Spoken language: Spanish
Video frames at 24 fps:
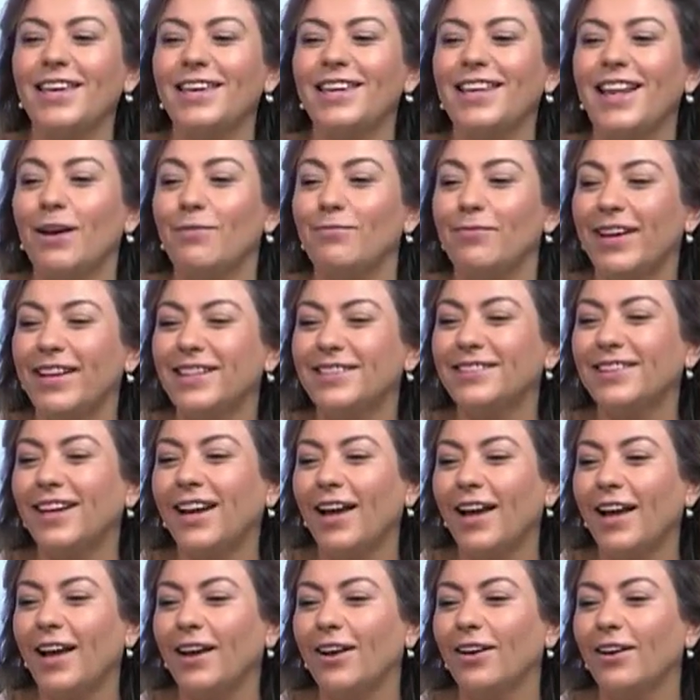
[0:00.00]
Y la
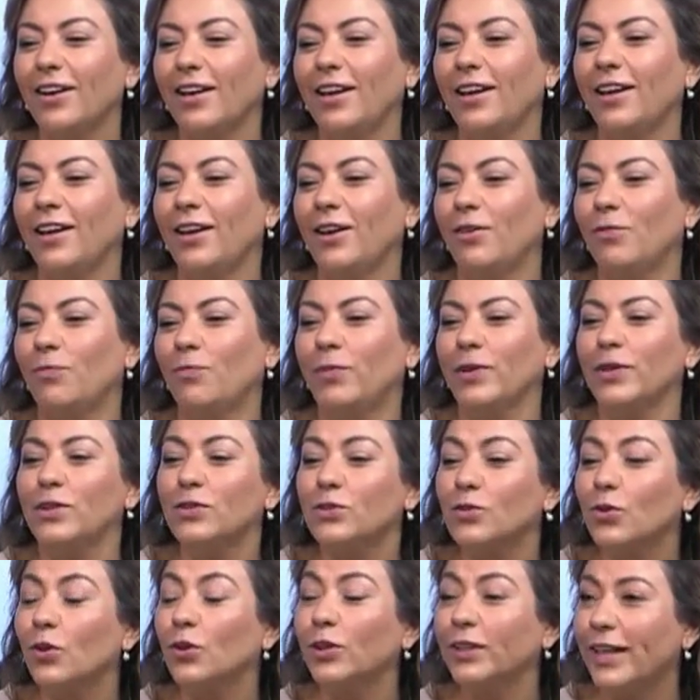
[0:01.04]
maestra eh, pues
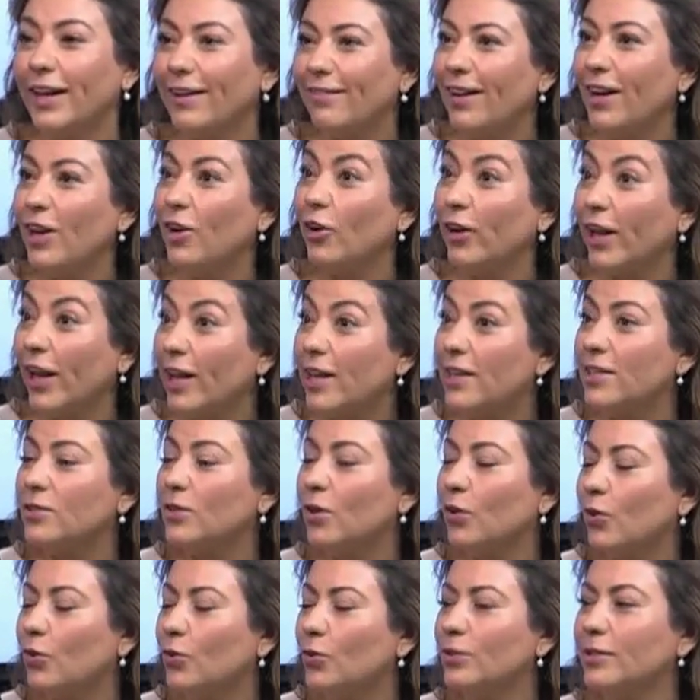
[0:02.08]
nos contaba lo que
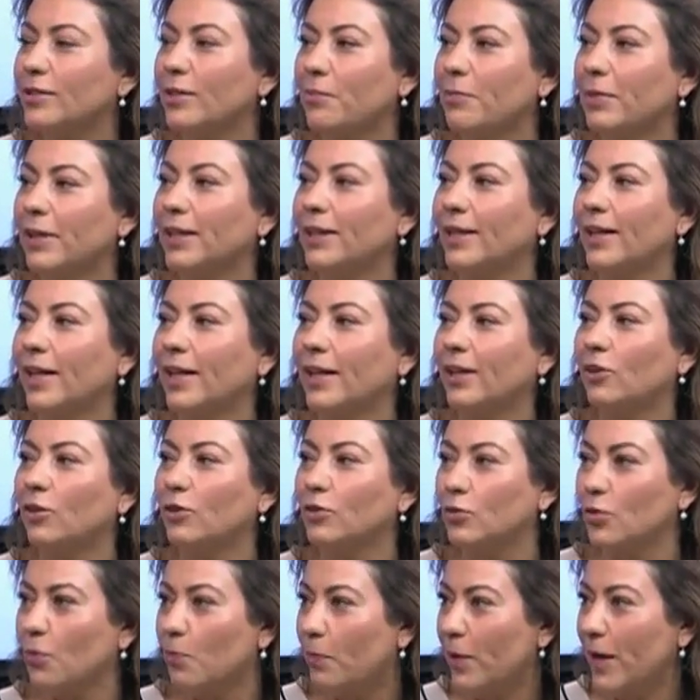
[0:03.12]
hizo justamente
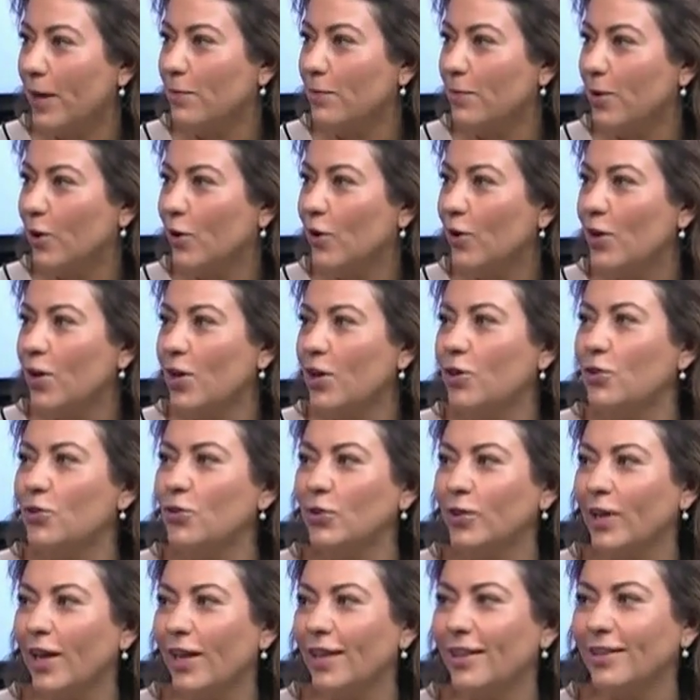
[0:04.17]
con su premio y
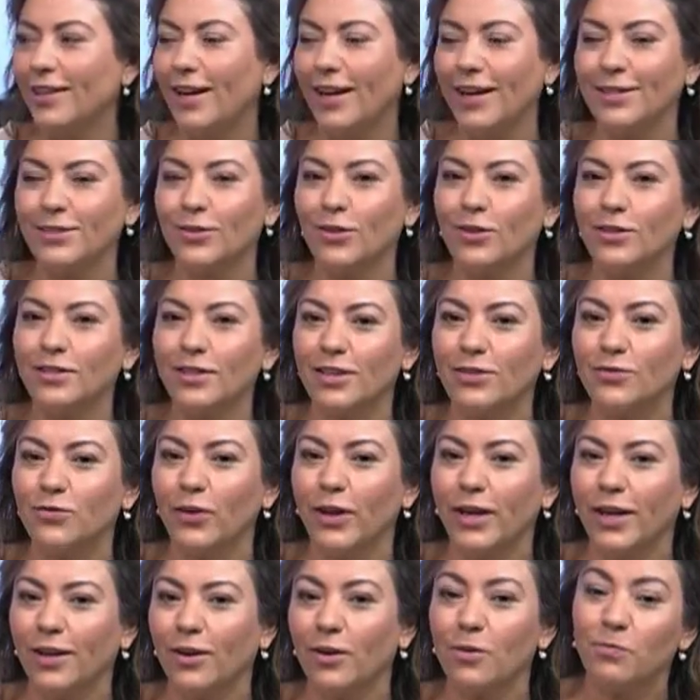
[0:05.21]
una de las cosas
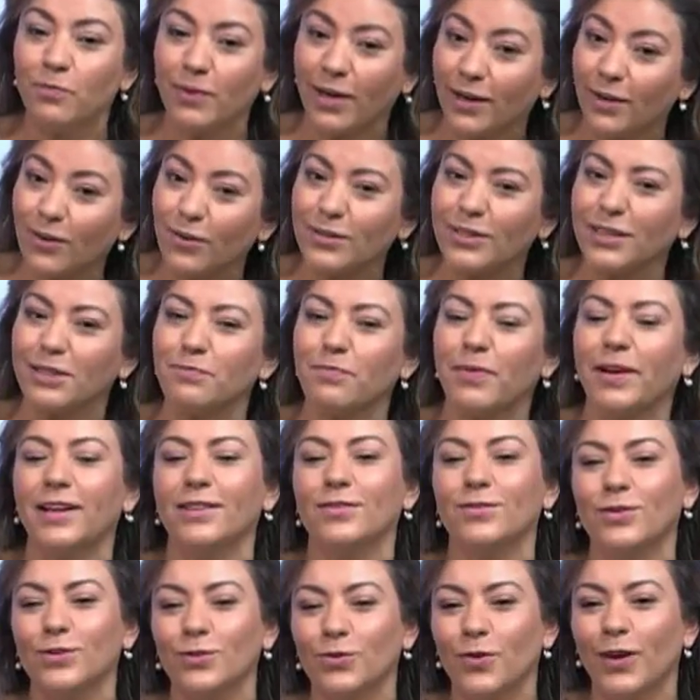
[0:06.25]
fue comprar cosas para
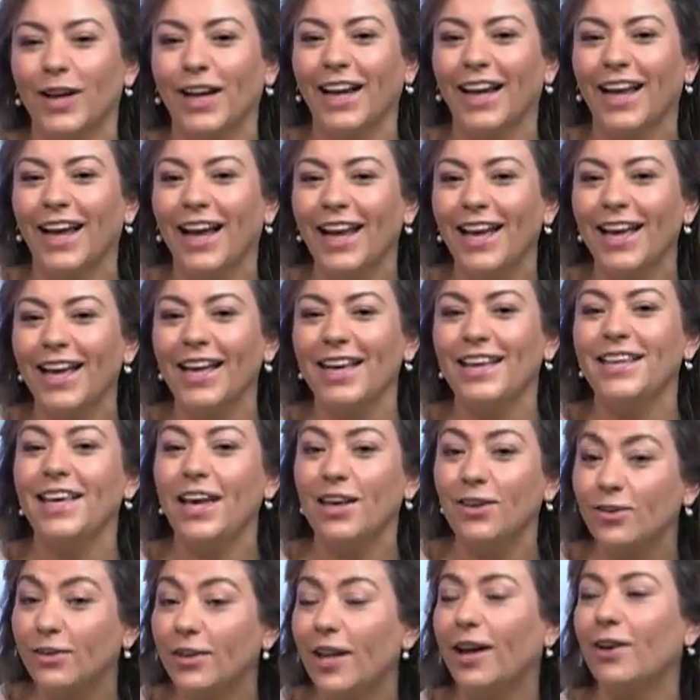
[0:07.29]
su escuela y
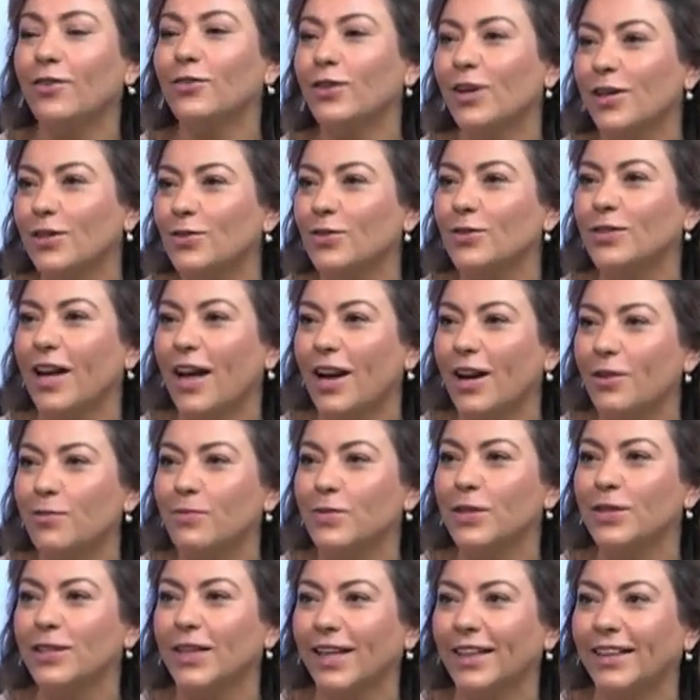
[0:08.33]
ayudar a uno de sus
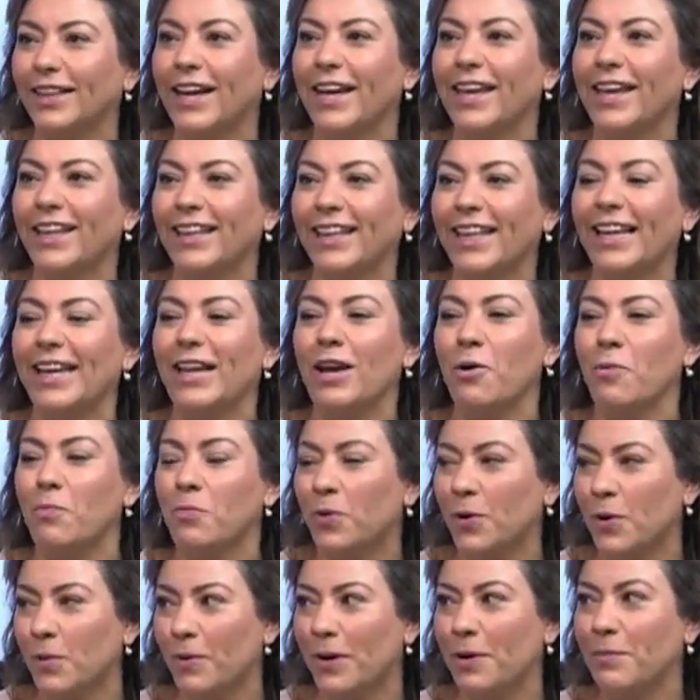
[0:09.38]
alumnos que tenía un
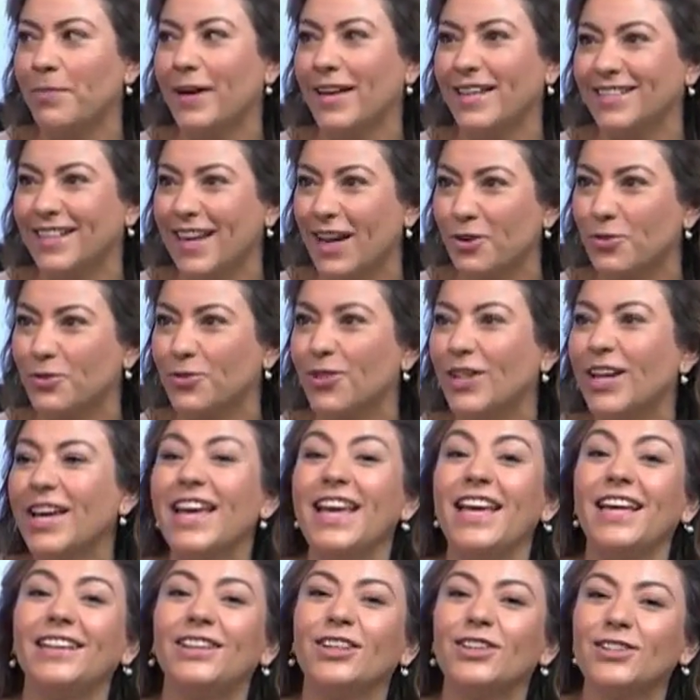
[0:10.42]
problema de salud.
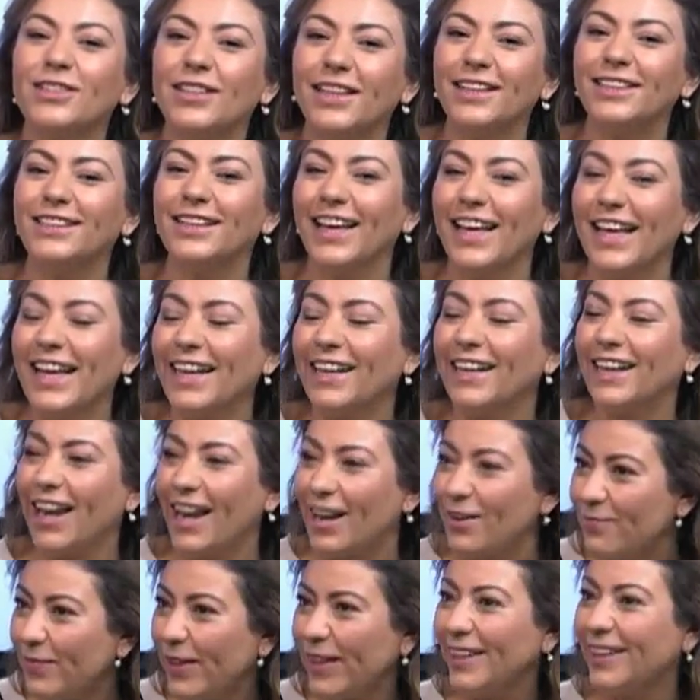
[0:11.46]
Entonces,
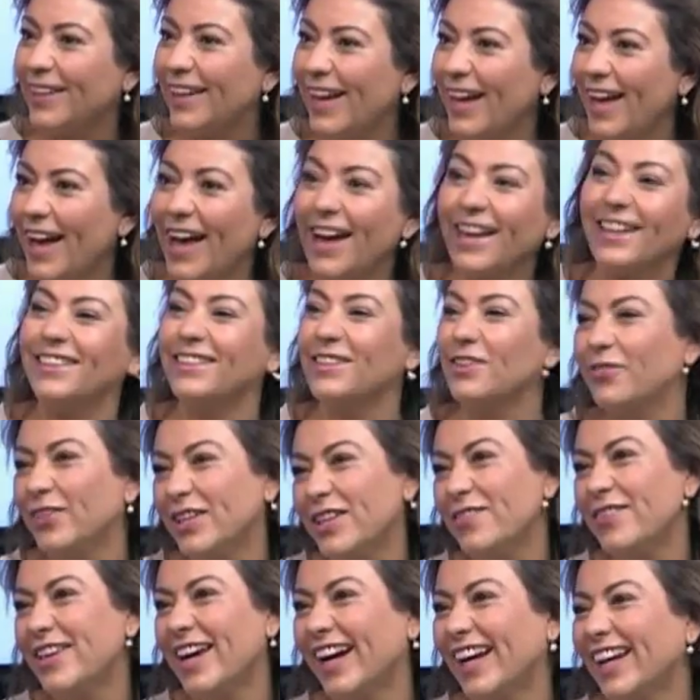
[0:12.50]
realmente, ay, se fue
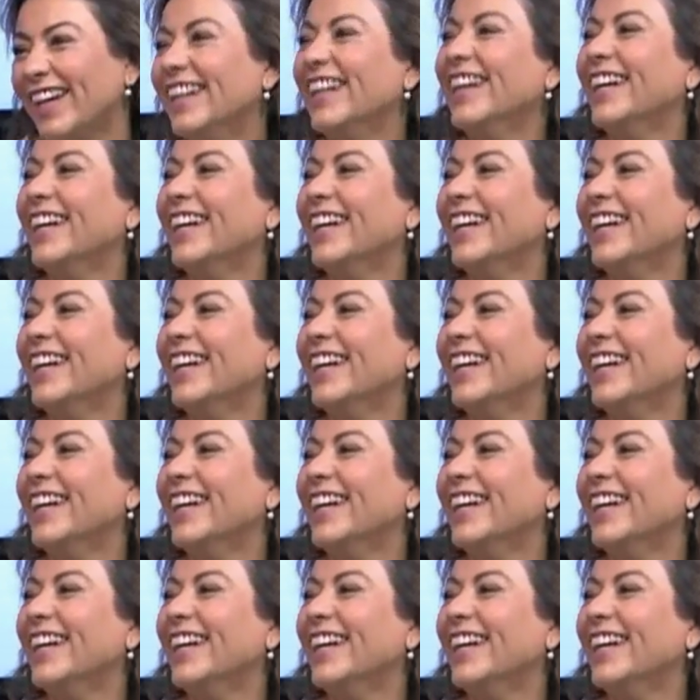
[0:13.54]
de viaje.